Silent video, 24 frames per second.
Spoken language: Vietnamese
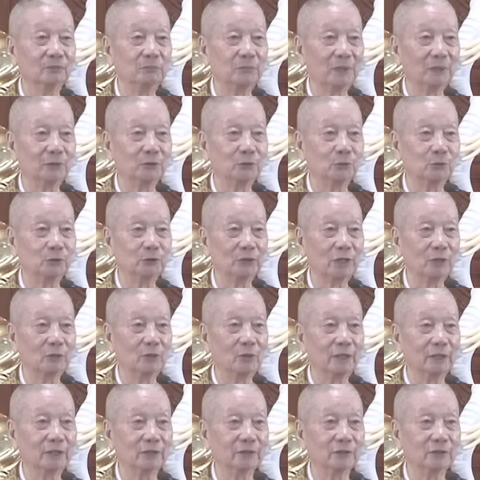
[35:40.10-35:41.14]
mạng thù sa
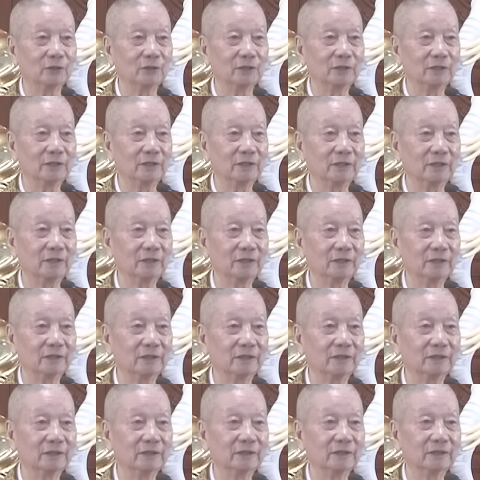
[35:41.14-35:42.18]
hoa nó có nghĩa là
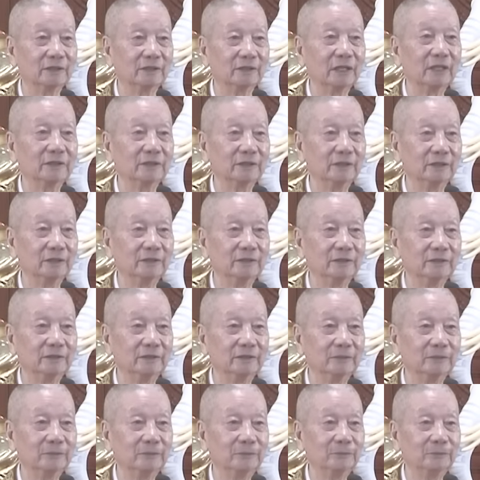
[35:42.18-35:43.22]
thanh tịnh
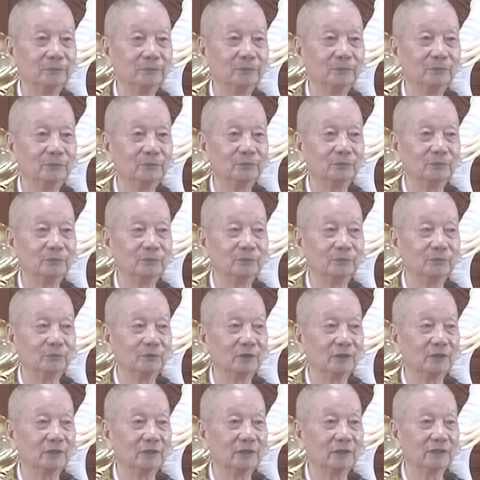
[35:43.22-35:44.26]

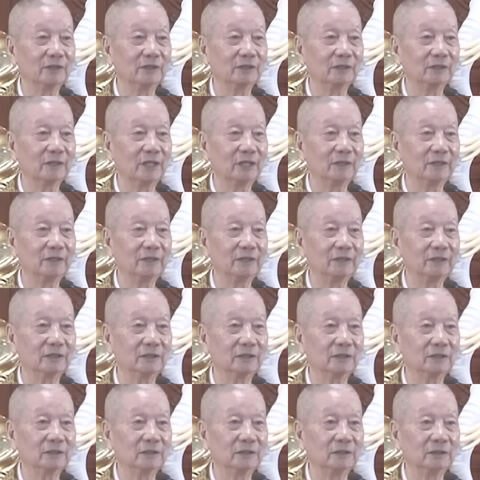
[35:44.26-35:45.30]
cho nên nó ta đi
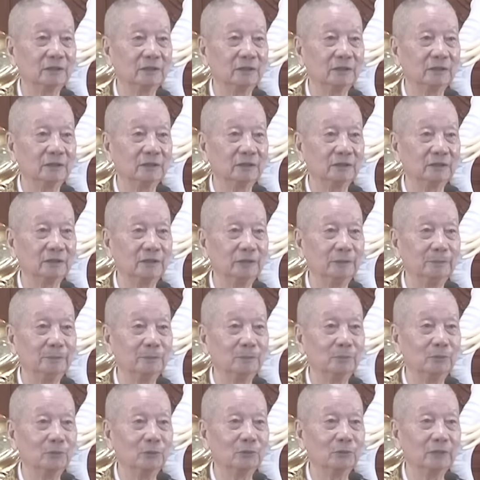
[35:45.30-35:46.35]

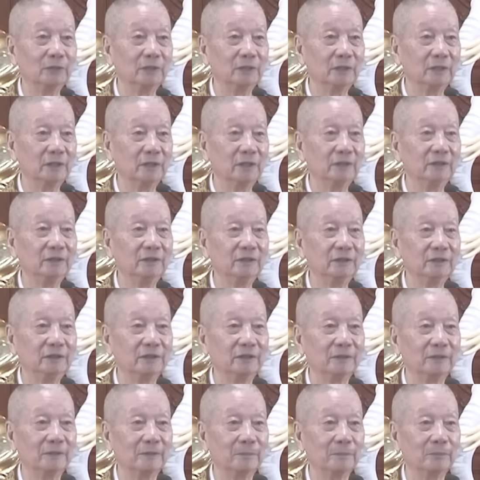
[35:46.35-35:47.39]
tìm một cái nơi
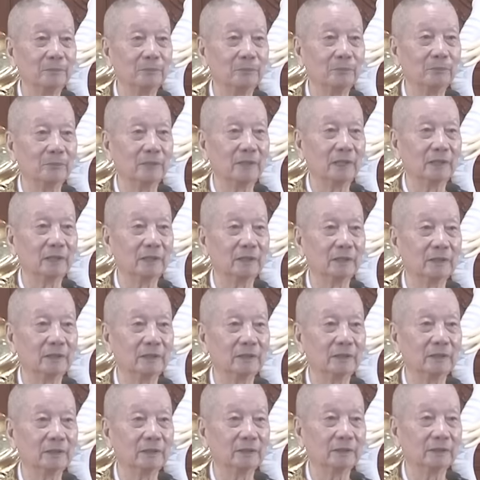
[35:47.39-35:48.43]
mà
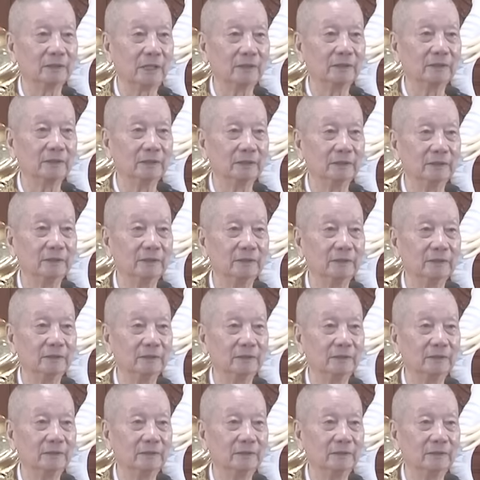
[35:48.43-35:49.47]
thanh tịnh
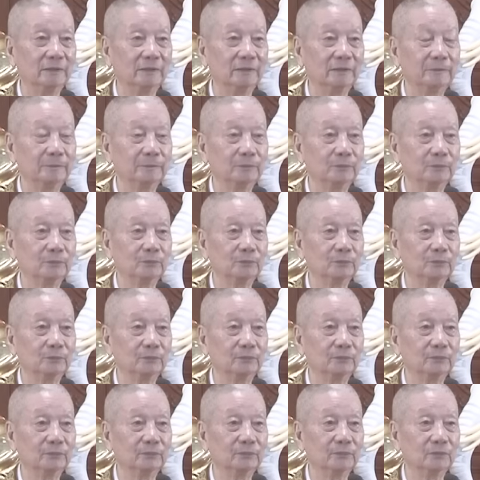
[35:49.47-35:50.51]
ừ.
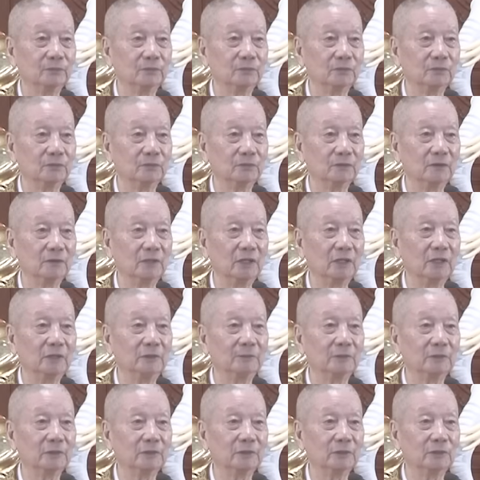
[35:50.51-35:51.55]
để
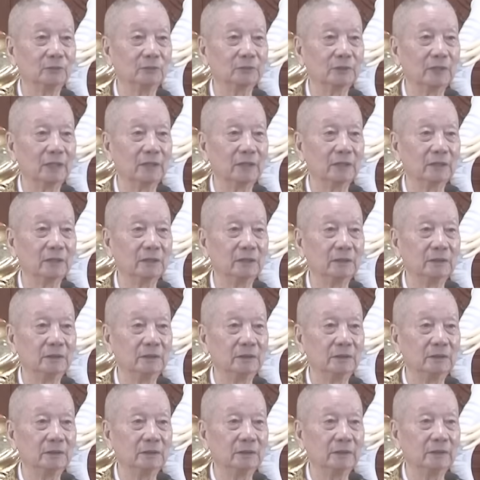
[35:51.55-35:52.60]
mà chúng ta
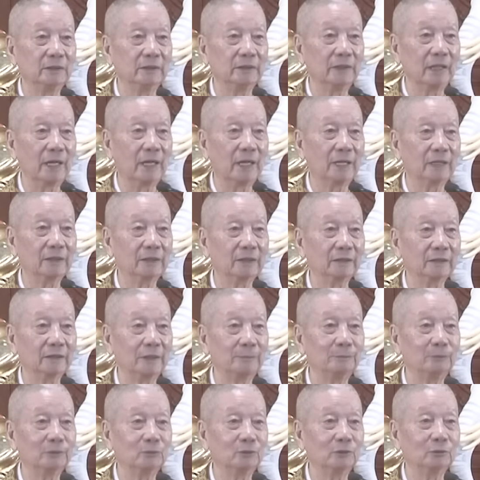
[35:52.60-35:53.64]
gá cái
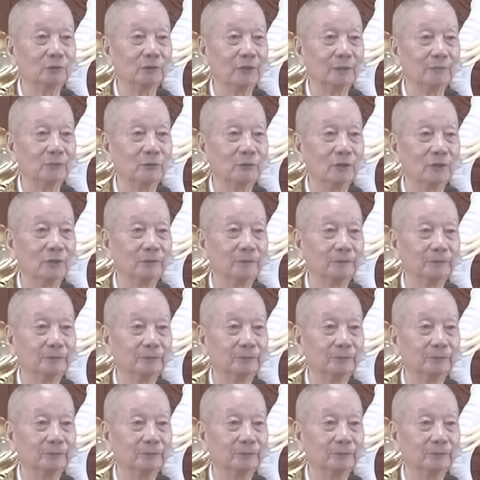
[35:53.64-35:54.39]
tâm chúng ta vào đó